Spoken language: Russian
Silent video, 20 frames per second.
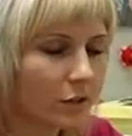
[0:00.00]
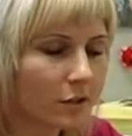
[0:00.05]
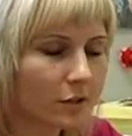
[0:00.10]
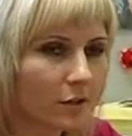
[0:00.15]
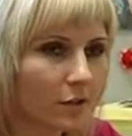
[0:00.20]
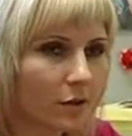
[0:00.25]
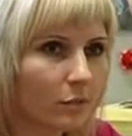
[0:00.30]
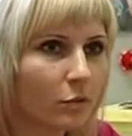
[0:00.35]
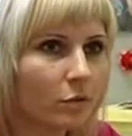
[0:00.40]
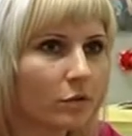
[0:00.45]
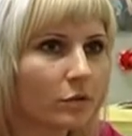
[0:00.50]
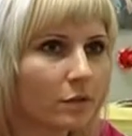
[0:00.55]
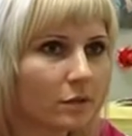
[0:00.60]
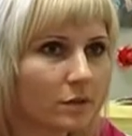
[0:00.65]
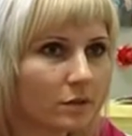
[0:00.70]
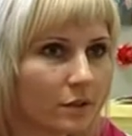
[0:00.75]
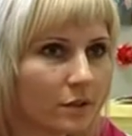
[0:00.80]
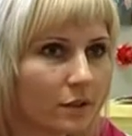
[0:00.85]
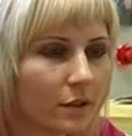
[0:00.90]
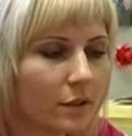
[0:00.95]
эта
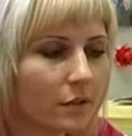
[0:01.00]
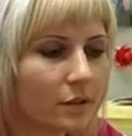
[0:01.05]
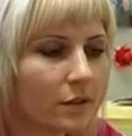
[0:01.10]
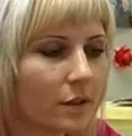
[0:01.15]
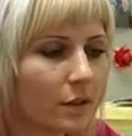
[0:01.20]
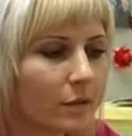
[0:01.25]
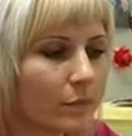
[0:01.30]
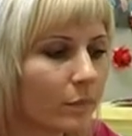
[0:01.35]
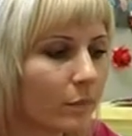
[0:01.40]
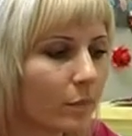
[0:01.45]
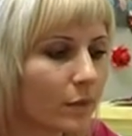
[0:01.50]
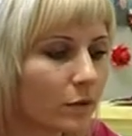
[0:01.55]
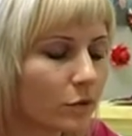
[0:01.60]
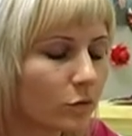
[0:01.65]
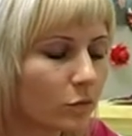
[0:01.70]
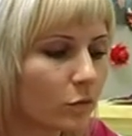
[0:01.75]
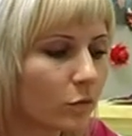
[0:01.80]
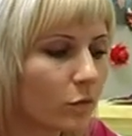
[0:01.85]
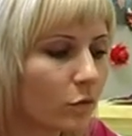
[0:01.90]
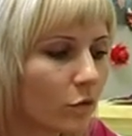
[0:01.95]
работа сделана по
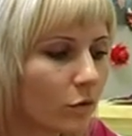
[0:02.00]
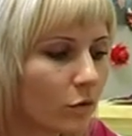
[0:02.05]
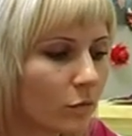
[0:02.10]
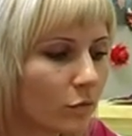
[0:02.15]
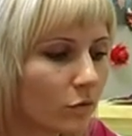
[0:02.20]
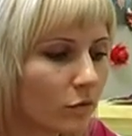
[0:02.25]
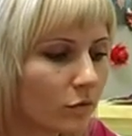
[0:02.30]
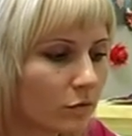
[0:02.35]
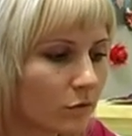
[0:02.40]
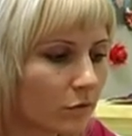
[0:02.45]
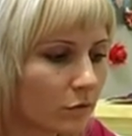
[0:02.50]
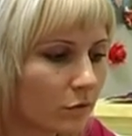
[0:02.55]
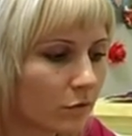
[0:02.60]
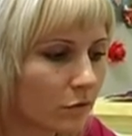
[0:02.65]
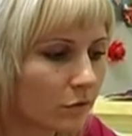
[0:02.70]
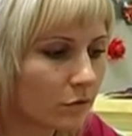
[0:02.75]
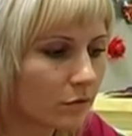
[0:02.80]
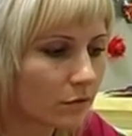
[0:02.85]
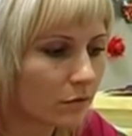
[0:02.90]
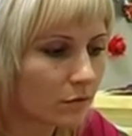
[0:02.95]
сухому,
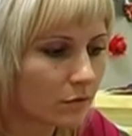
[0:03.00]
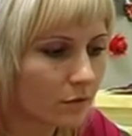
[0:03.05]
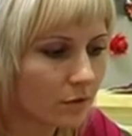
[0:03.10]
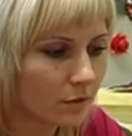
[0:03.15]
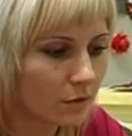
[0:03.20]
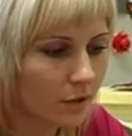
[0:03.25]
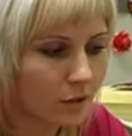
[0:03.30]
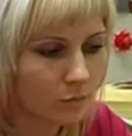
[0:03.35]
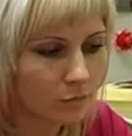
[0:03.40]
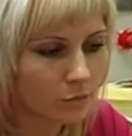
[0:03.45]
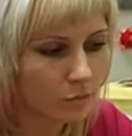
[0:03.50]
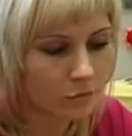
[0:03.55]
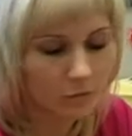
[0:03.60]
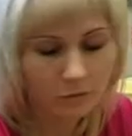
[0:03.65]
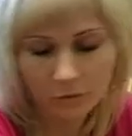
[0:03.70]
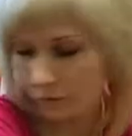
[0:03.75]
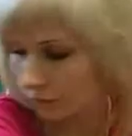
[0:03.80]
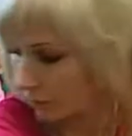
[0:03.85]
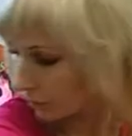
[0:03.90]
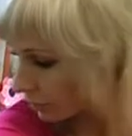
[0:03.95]
то есть я
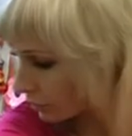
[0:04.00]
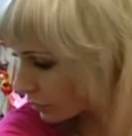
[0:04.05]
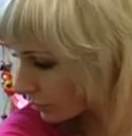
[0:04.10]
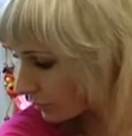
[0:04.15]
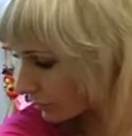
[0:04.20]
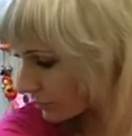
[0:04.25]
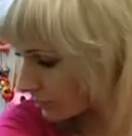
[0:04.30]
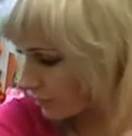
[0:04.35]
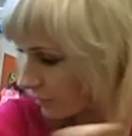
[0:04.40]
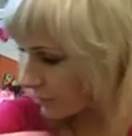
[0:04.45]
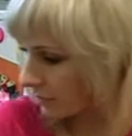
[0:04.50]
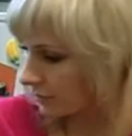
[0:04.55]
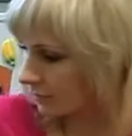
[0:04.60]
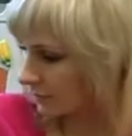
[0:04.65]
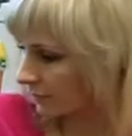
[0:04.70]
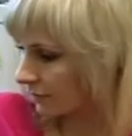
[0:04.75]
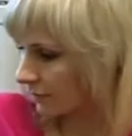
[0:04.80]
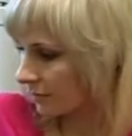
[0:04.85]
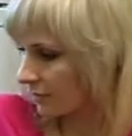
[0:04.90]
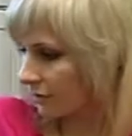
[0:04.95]
беру иглу,
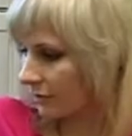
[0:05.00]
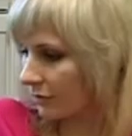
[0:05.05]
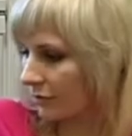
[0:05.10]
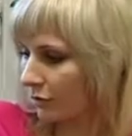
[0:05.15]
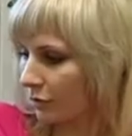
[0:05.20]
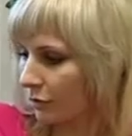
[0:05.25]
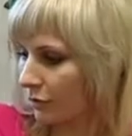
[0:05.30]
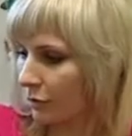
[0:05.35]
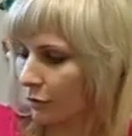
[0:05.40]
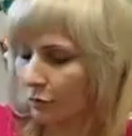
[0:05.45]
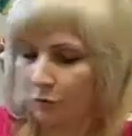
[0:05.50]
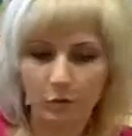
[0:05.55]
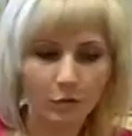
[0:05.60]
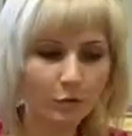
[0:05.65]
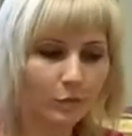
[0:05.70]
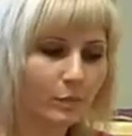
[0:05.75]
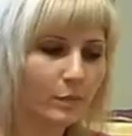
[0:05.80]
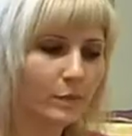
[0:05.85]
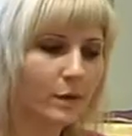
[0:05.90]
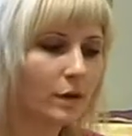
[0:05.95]
вот
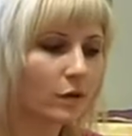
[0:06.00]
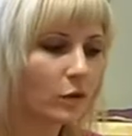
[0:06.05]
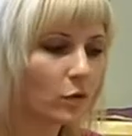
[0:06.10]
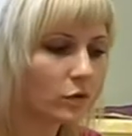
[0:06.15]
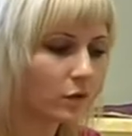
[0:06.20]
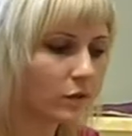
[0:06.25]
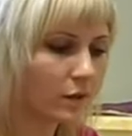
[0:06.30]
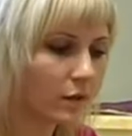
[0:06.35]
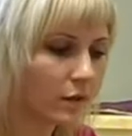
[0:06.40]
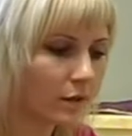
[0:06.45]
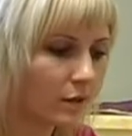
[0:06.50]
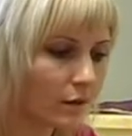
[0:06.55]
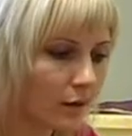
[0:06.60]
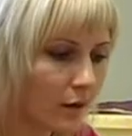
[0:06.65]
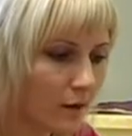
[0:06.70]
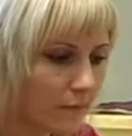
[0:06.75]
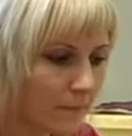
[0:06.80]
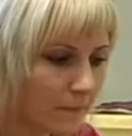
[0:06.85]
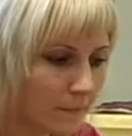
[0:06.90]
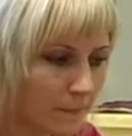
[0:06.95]
кусок поролона,
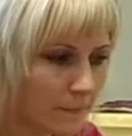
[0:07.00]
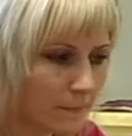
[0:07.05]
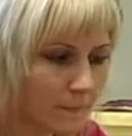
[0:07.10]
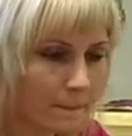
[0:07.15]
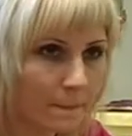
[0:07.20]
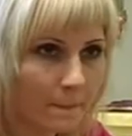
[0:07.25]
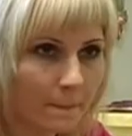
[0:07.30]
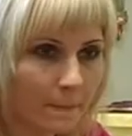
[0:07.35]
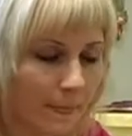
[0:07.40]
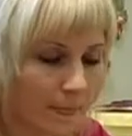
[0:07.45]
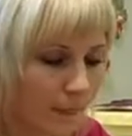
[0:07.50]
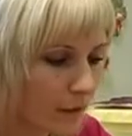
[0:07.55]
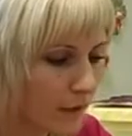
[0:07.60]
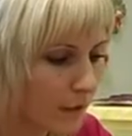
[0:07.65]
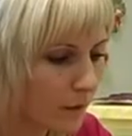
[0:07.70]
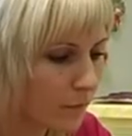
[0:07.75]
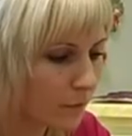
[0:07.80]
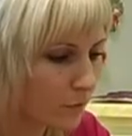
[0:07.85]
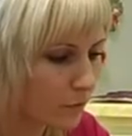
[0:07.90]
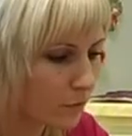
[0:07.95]
игла –
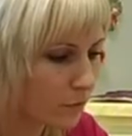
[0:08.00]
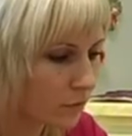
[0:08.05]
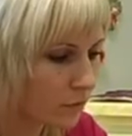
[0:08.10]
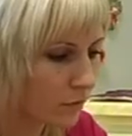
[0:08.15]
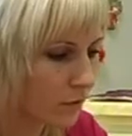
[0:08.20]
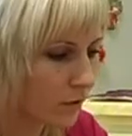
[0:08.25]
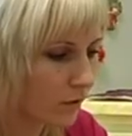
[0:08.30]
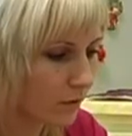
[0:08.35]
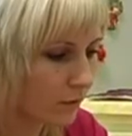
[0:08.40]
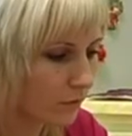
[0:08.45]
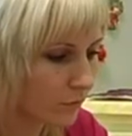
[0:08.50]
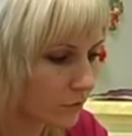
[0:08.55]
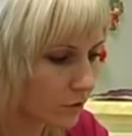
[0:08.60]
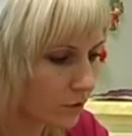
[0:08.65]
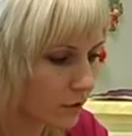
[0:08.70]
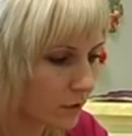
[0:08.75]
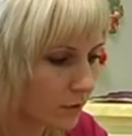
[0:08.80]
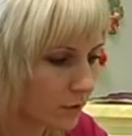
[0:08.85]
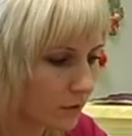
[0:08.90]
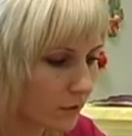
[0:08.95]
и просто
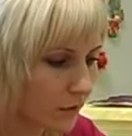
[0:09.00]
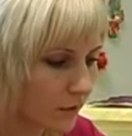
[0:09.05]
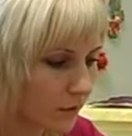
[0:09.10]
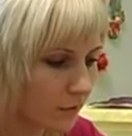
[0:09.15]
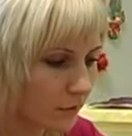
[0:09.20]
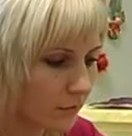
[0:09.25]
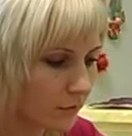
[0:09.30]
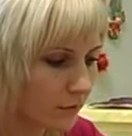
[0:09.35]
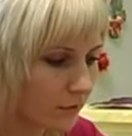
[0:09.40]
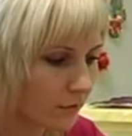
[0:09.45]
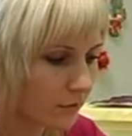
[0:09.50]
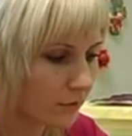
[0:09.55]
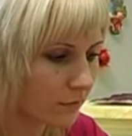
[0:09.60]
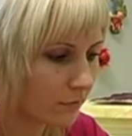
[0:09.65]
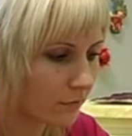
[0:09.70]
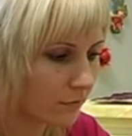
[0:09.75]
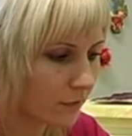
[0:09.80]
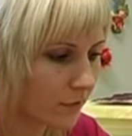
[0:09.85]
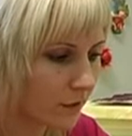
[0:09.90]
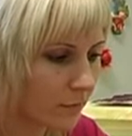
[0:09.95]
шерсть это
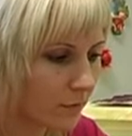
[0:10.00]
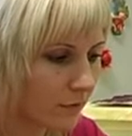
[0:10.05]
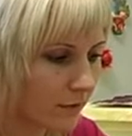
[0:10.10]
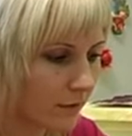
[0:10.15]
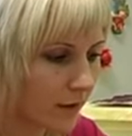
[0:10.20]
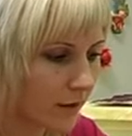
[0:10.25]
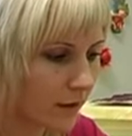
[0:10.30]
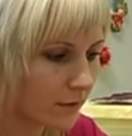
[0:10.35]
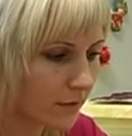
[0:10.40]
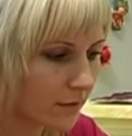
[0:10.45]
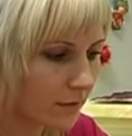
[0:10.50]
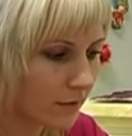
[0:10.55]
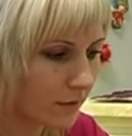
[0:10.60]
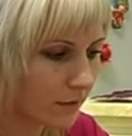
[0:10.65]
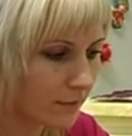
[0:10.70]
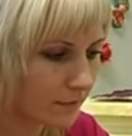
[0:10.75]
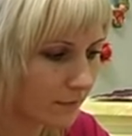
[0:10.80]
набивается.